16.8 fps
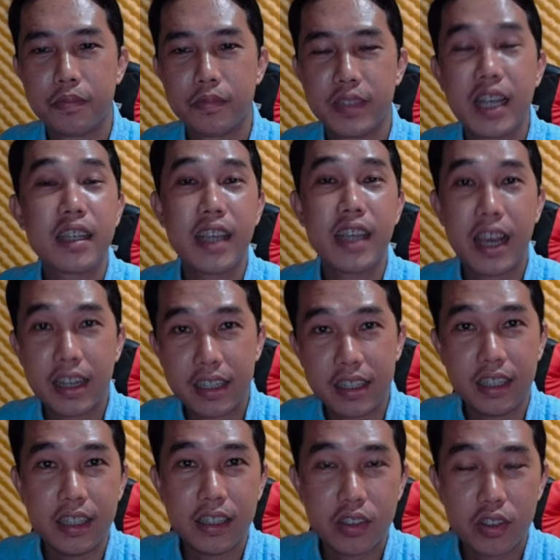dân dân
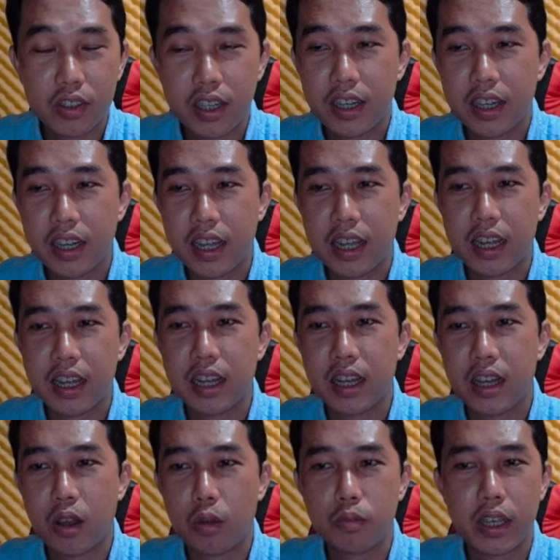nữa cho nên là
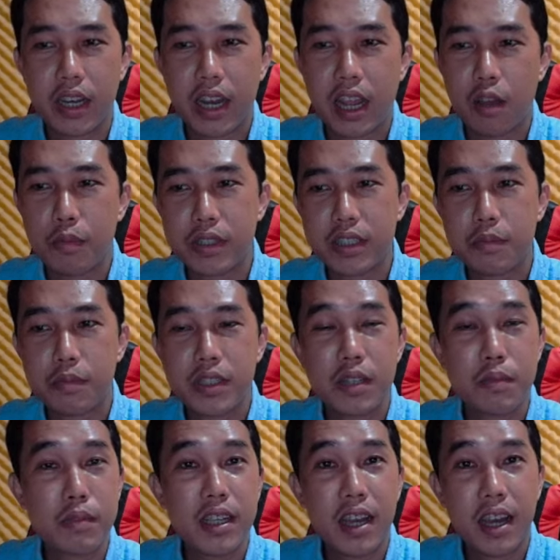không thể nào mà sắp xếp
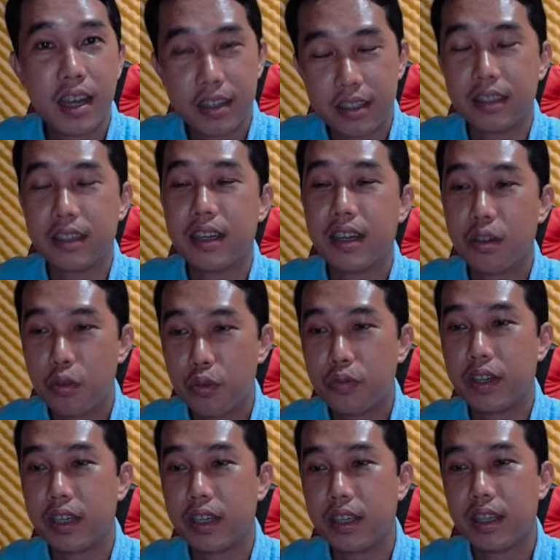đi hết được các quý
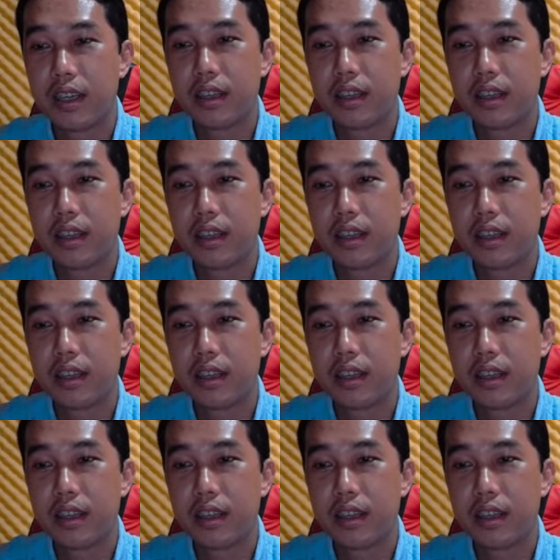vị